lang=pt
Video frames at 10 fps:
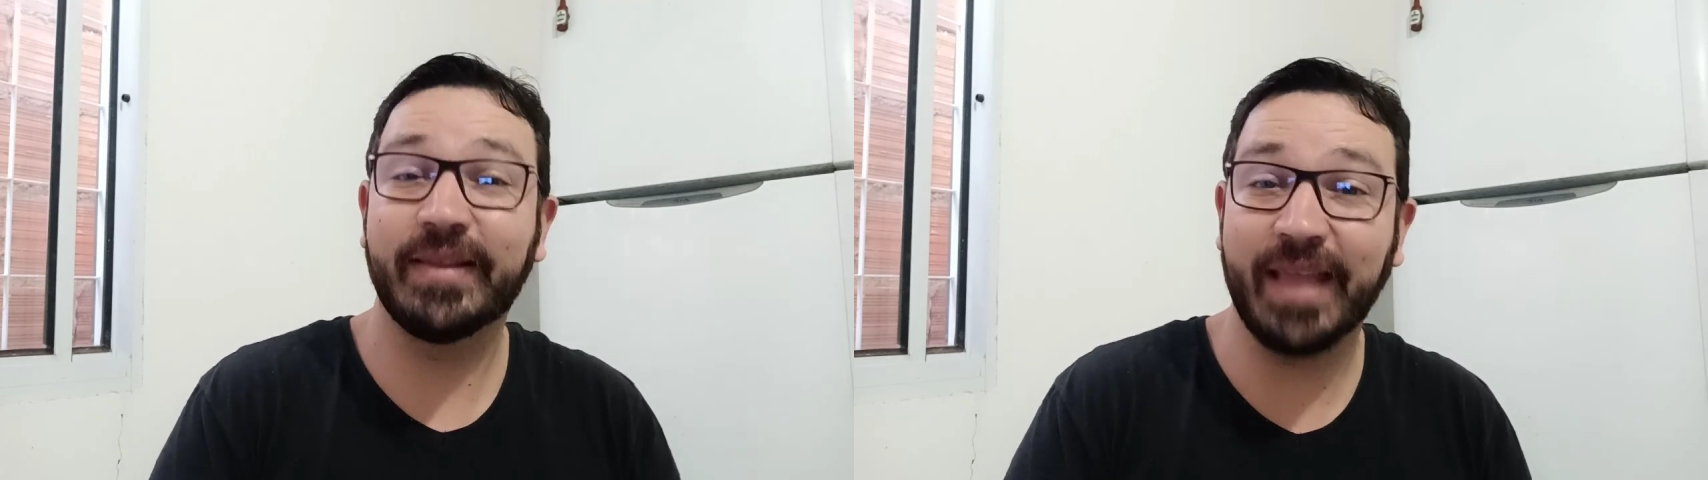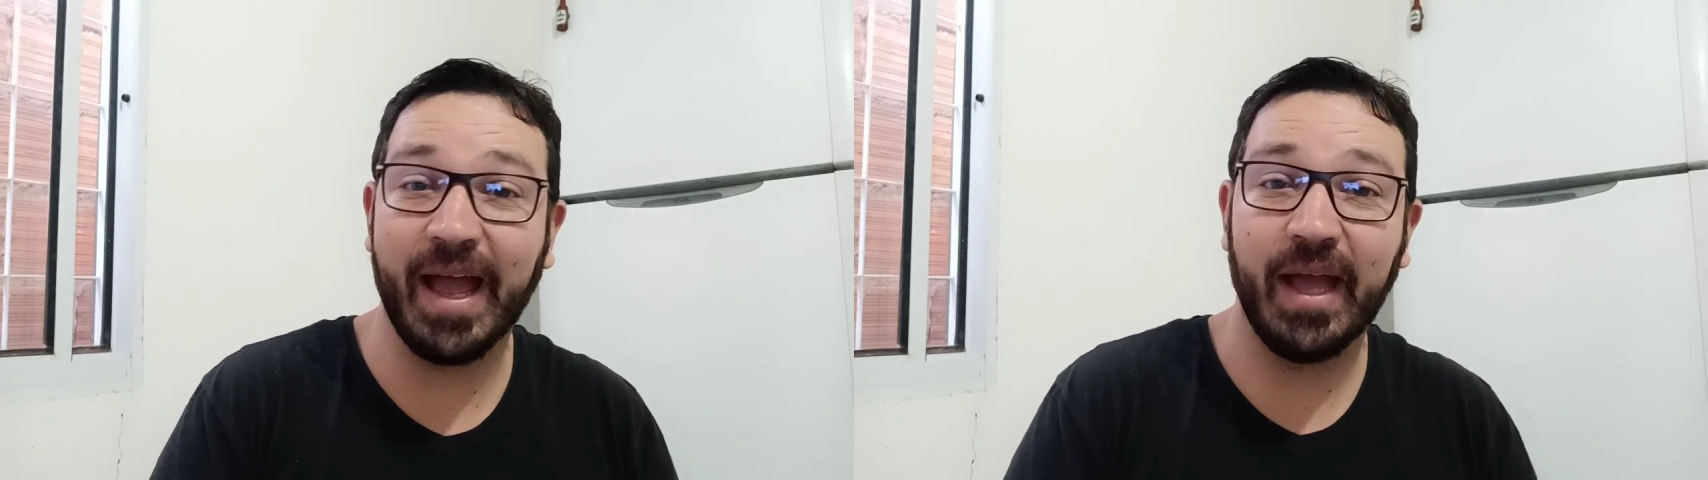
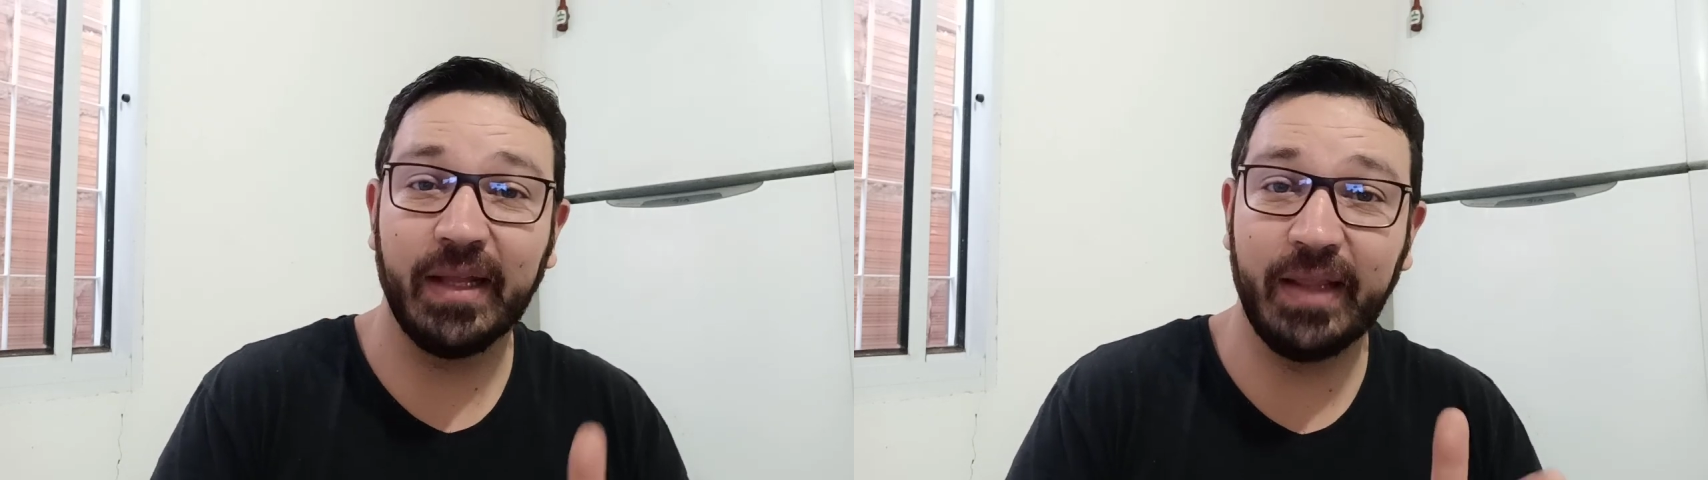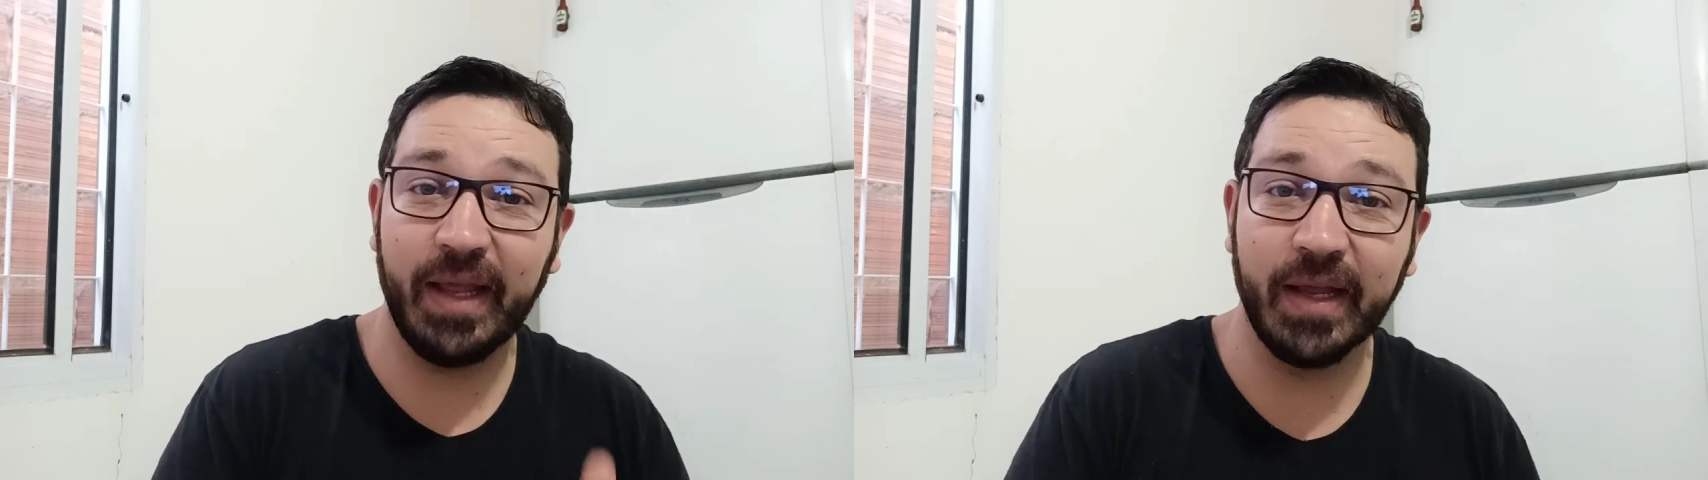
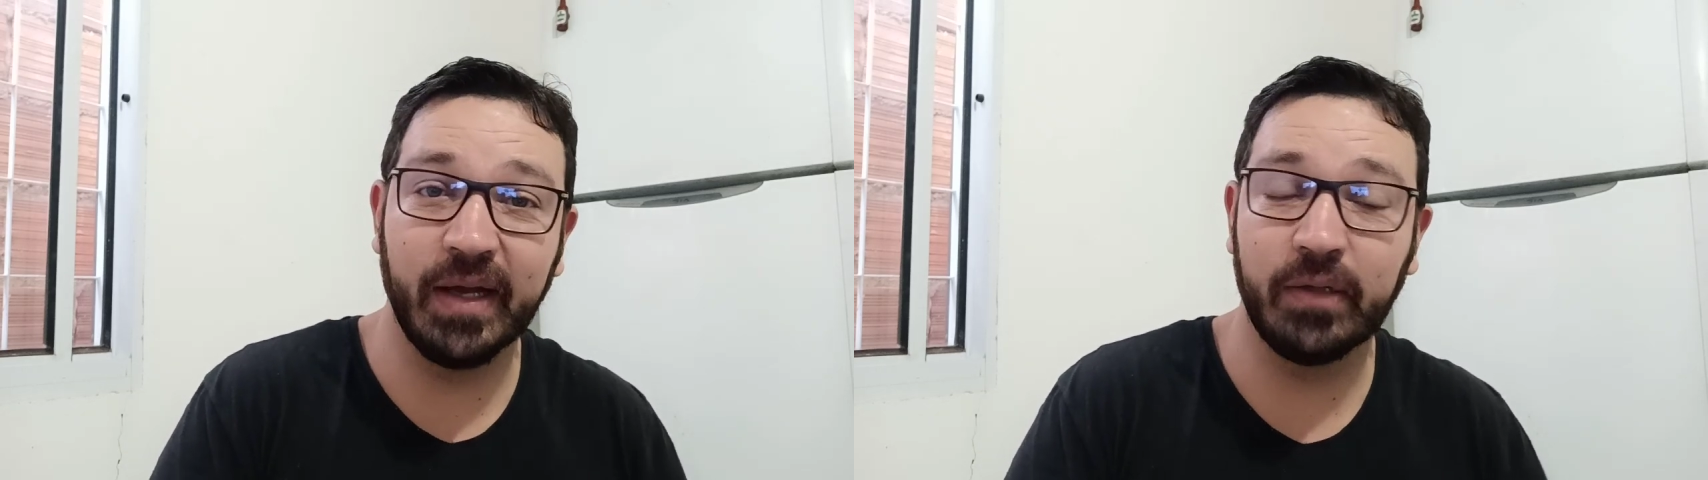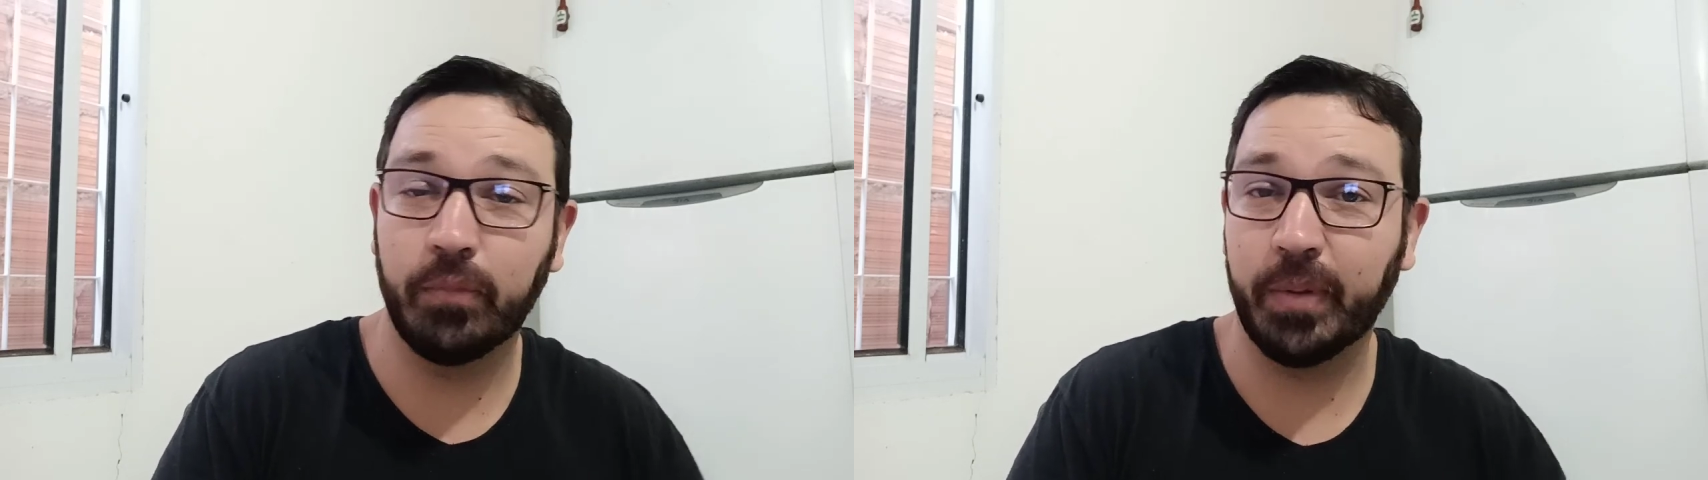tá
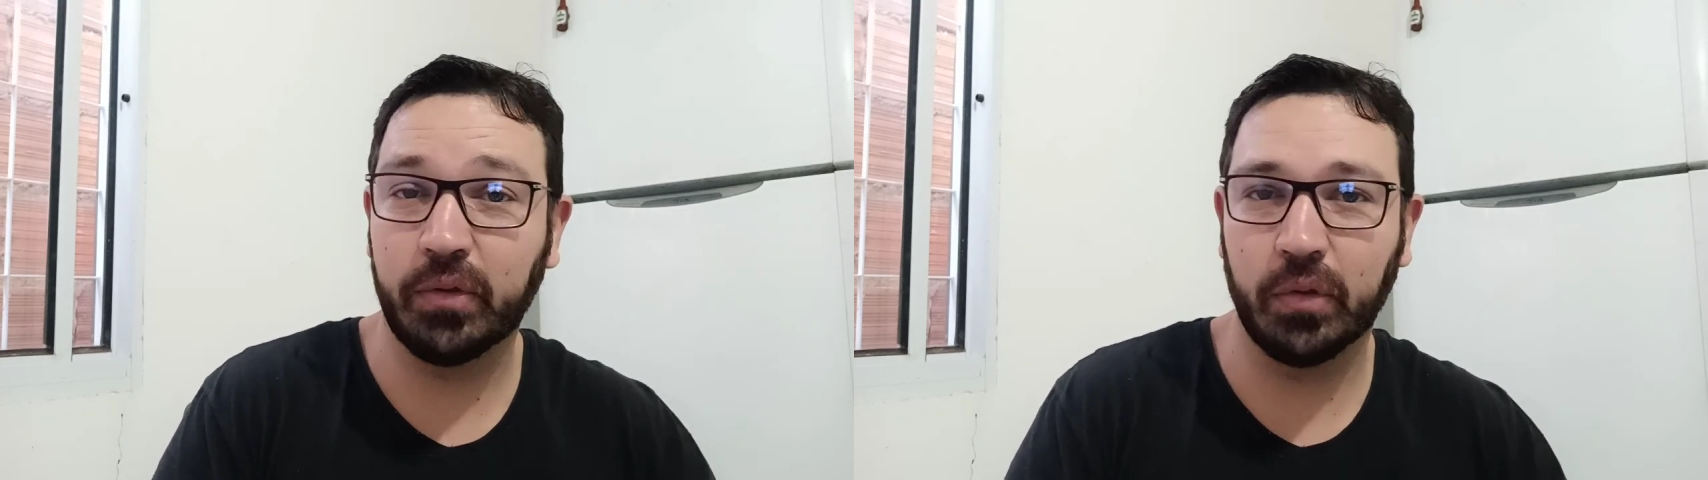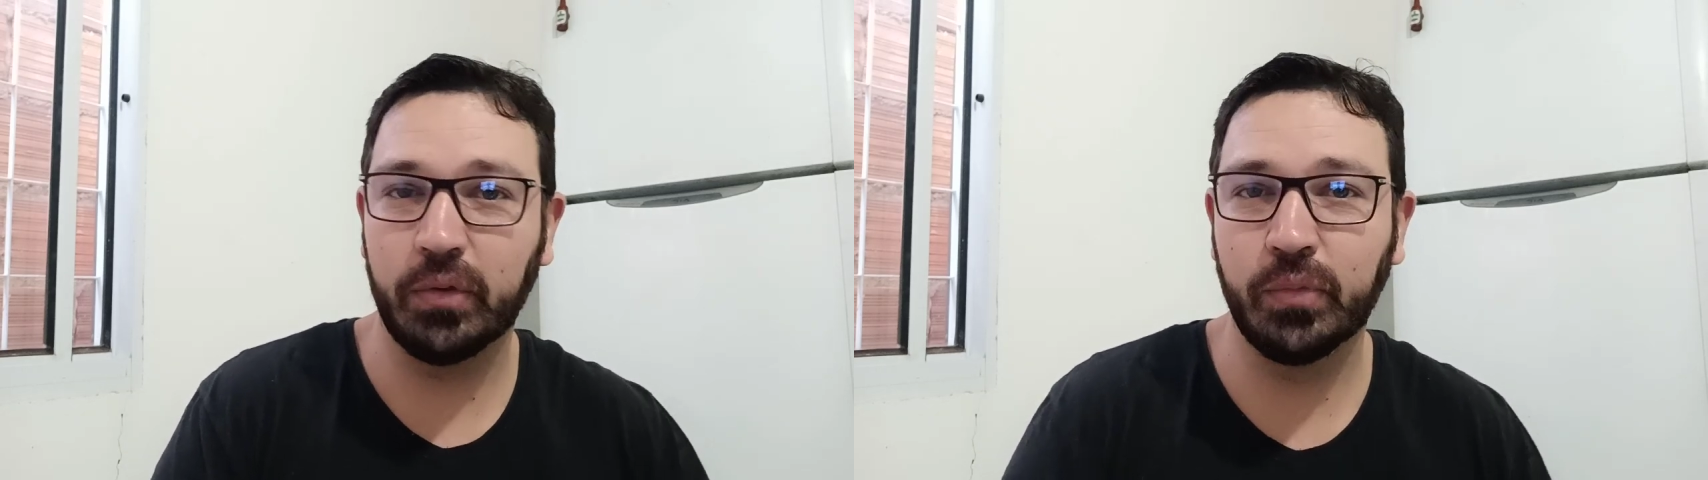negando para
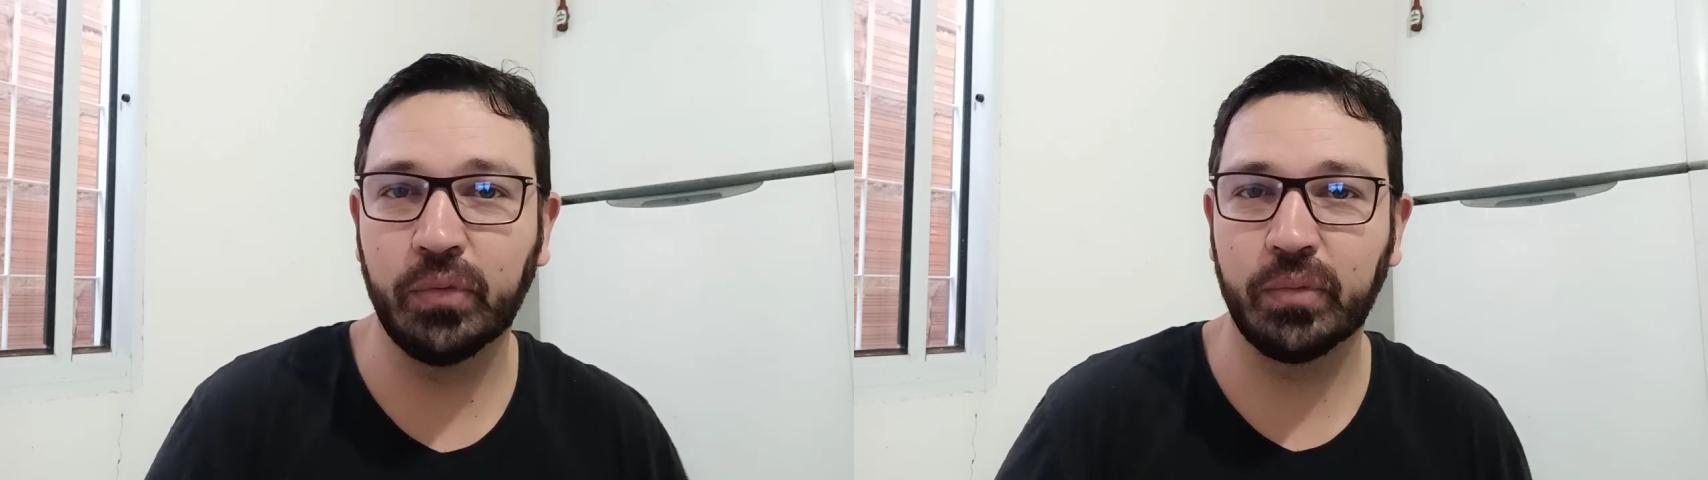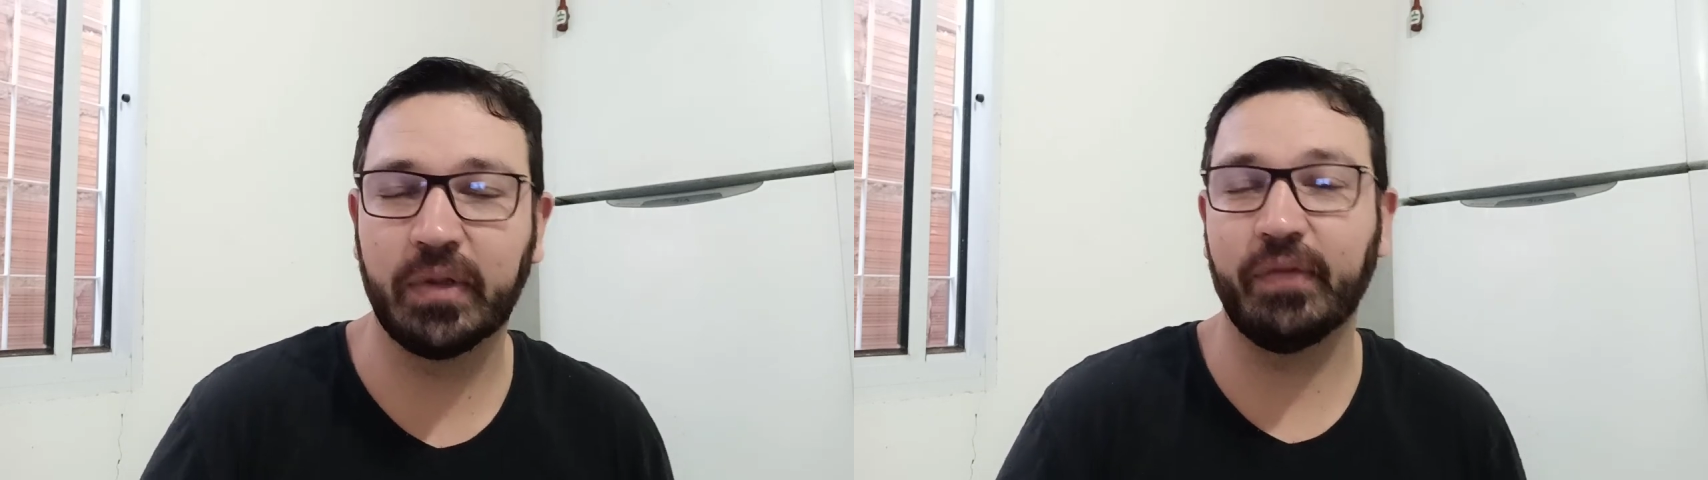todo mundo,